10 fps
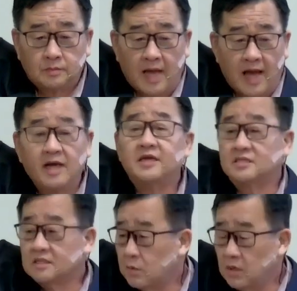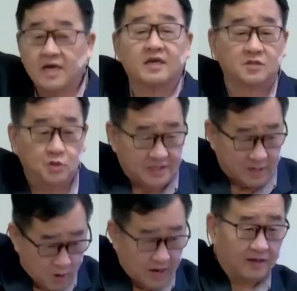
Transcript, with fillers: 啊，那你知道我在跟谁讲话？